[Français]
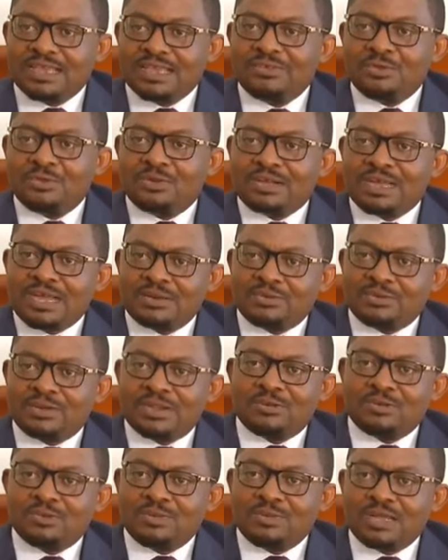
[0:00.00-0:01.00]
Avec le cadre
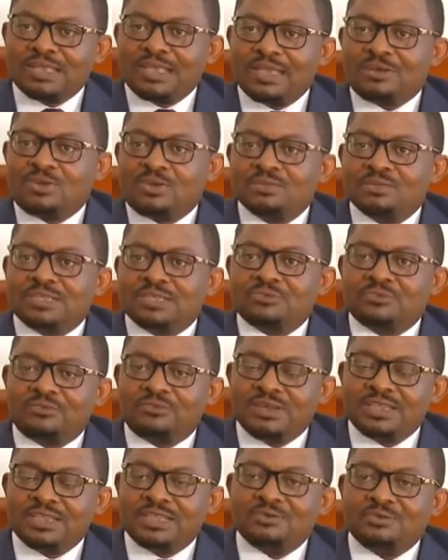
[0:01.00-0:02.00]
réglementaire, comme ça se
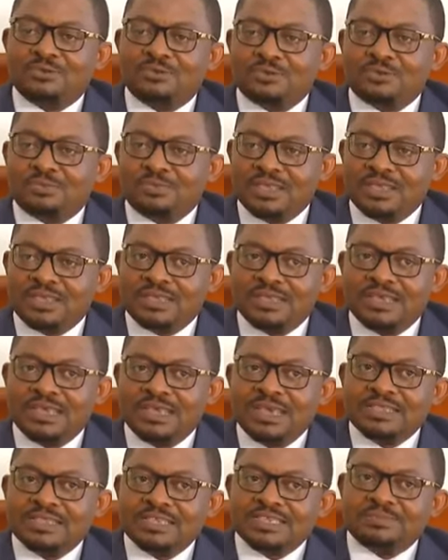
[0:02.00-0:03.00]
fait dans d'autres pays,
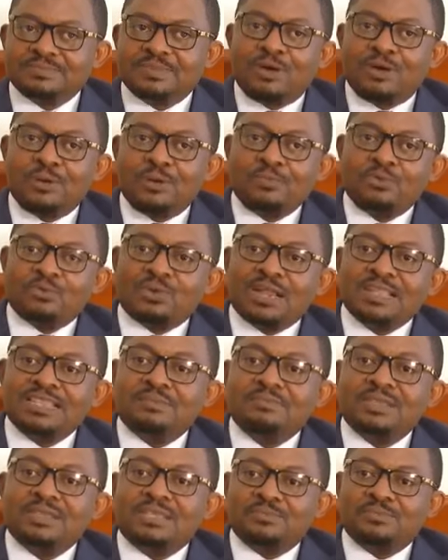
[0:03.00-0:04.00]
n'est-ce pas, on pourra
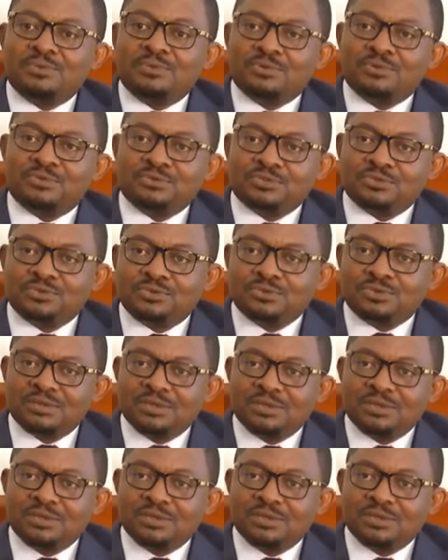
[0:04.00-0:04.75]
limiter beaucoup de choses.